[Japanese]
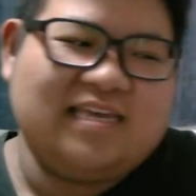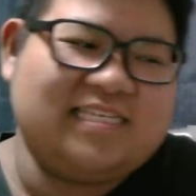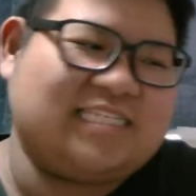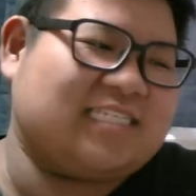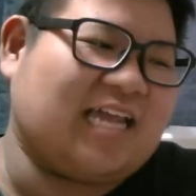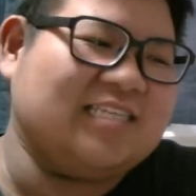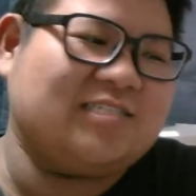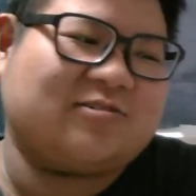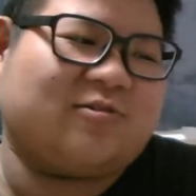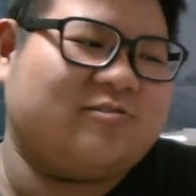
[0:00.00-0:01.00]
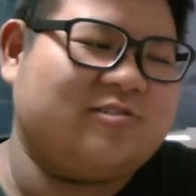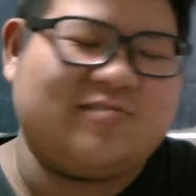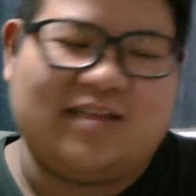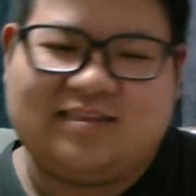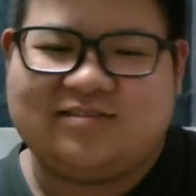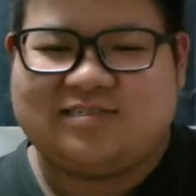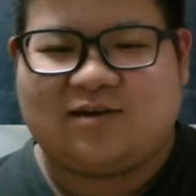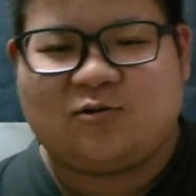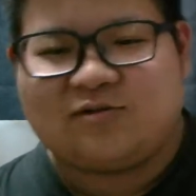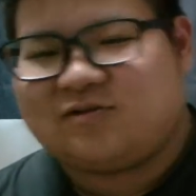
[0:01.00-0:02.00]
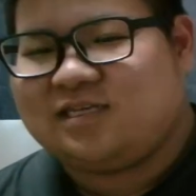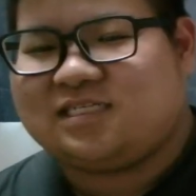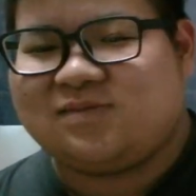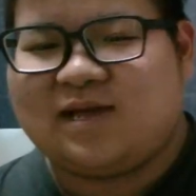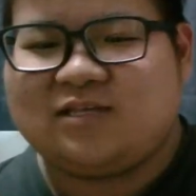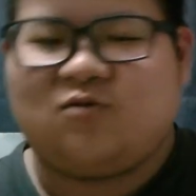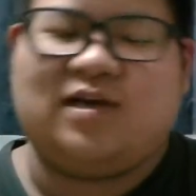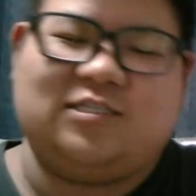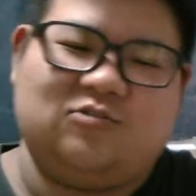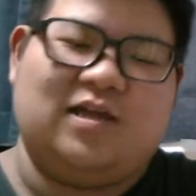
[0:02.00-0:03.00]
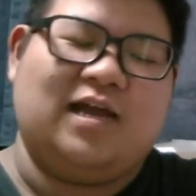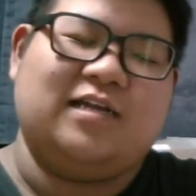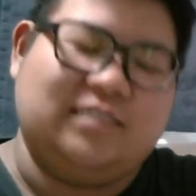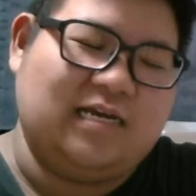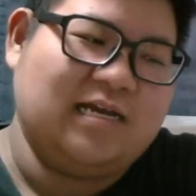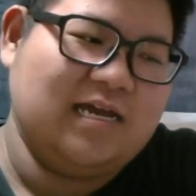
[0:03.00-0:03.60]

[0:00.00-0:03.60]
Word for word: 石30個10連っていうさ、この世で一番弱い10連があるじゃん。